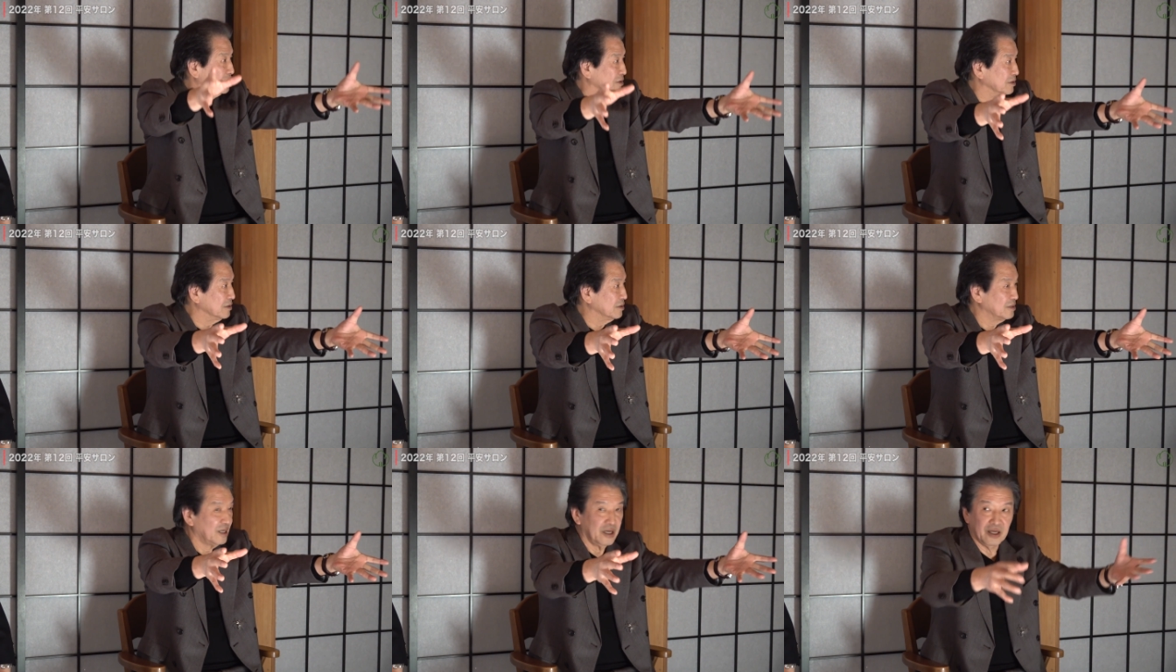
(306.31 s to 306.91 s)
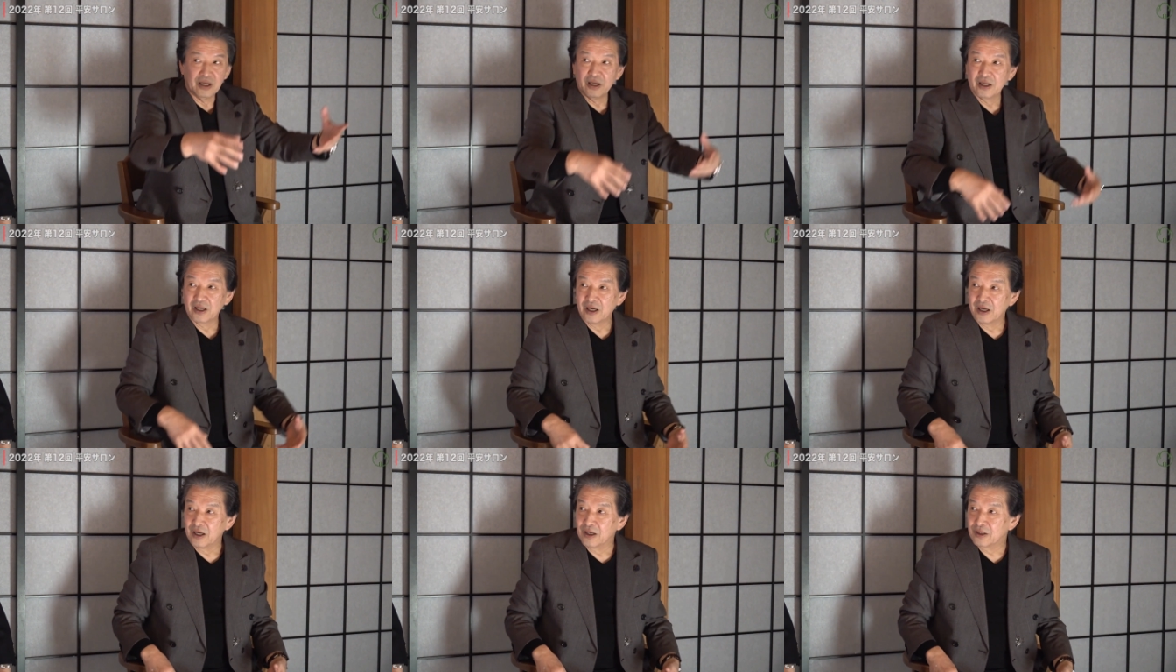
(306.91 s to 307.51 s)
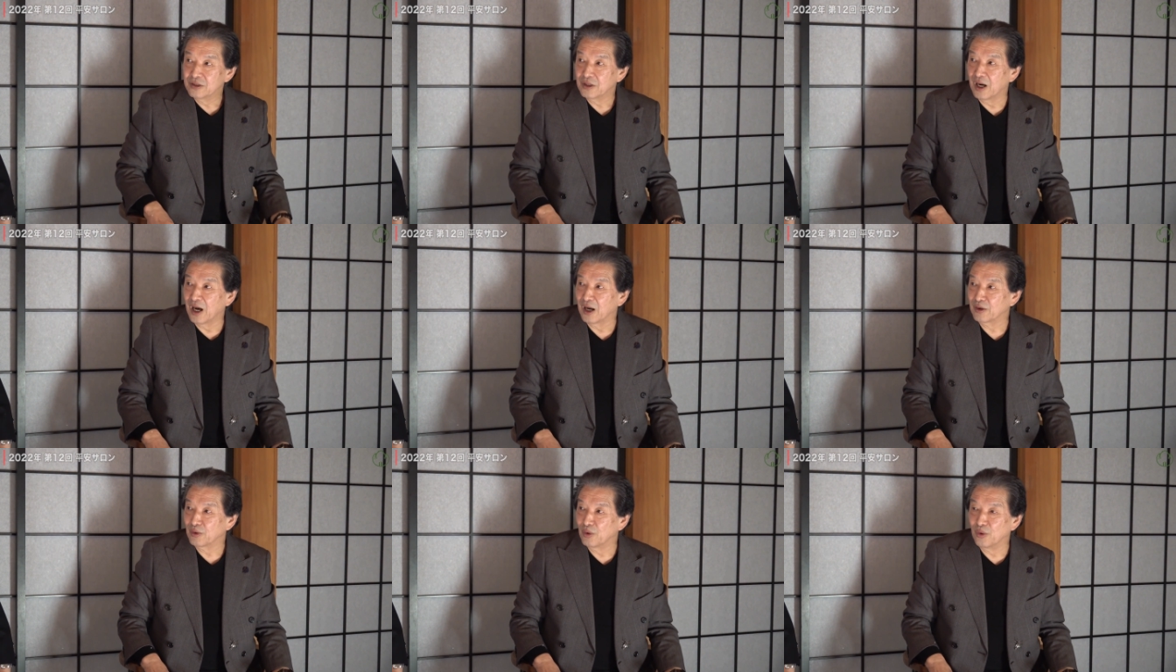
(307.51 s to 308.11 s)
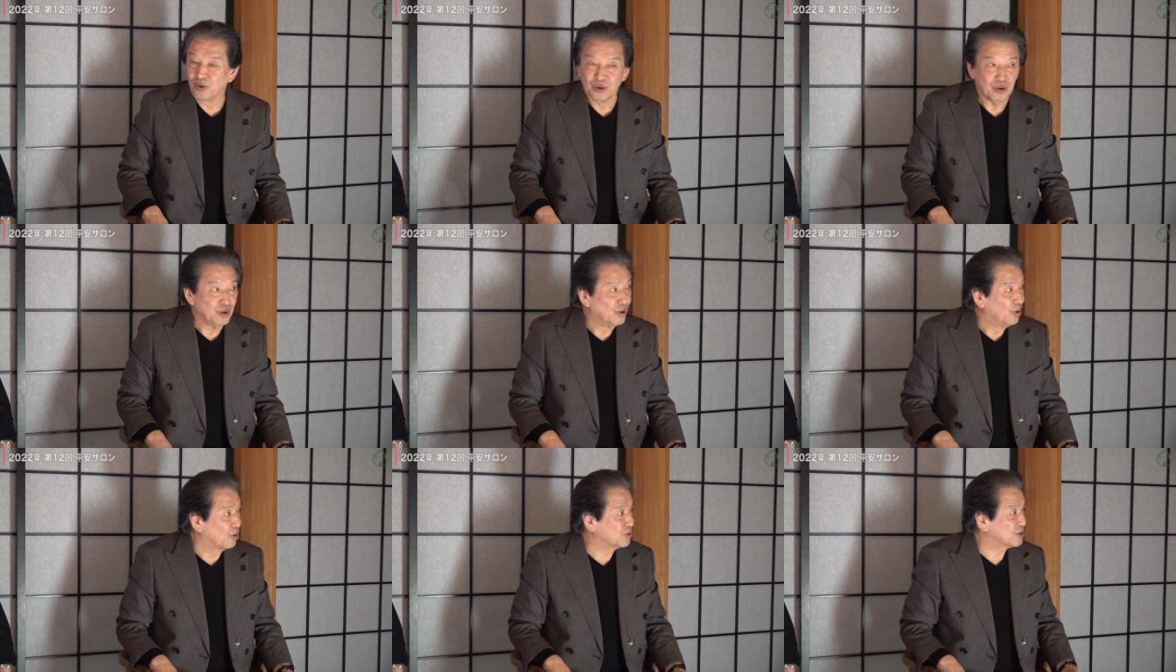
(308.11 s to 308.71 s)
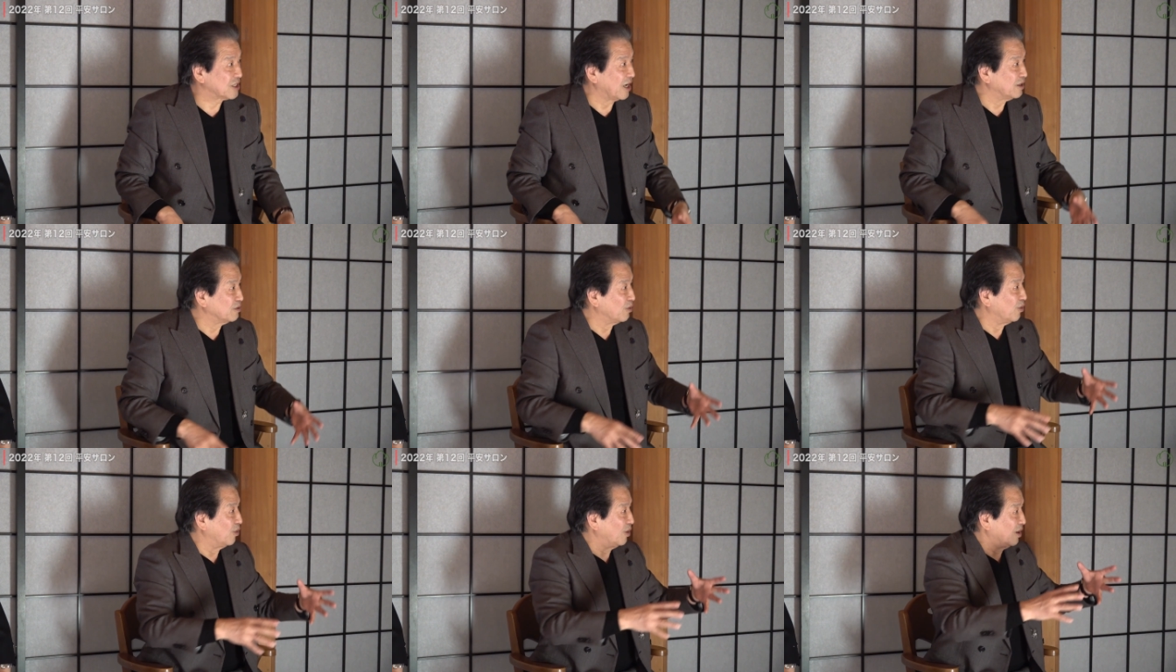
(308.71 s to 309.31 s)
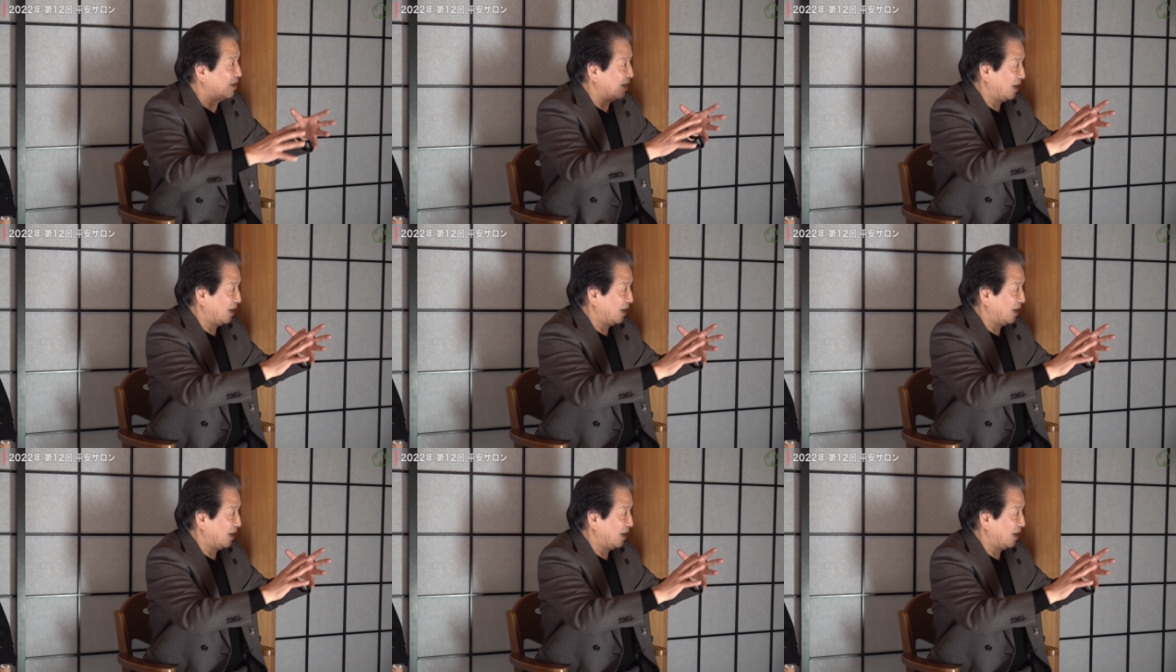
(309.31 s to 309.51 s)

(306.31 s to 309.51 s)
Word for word: るあの北斎の